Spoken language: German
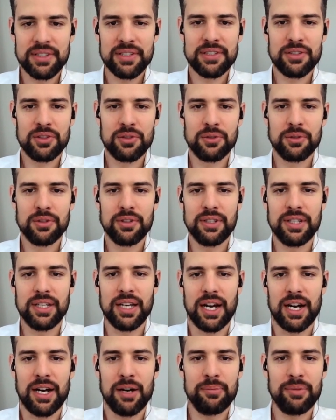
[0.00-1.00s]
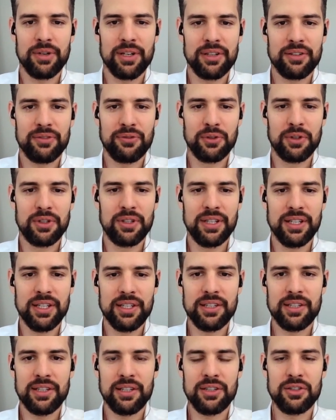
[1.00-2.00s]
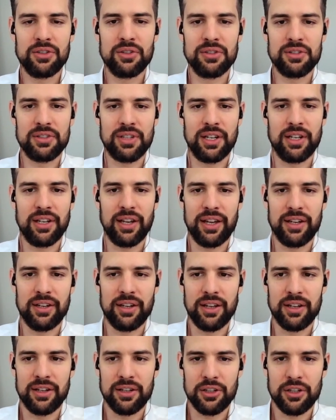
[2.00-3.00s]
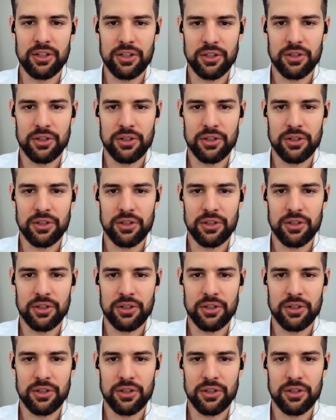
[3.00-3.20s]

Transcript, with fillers: dass du die Arbeit für dich sozusagen ein, ein,